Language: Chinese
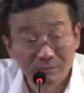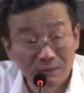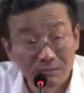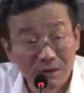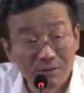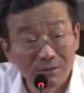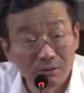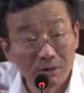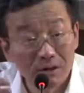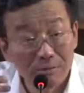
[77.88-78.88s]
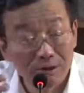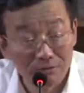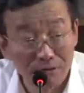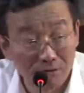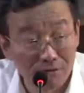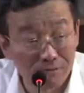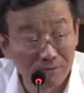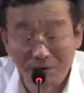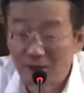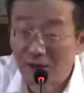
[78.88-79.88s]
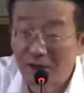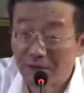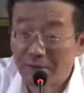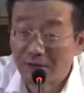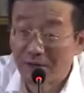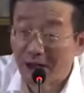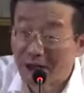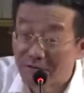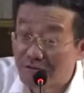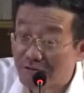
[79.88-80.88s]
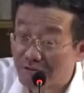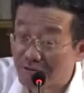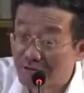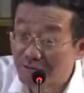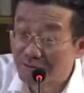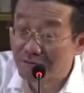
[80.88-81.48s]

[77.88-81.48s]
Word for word: 那么为人民服务，你为人民的哪一部分服务？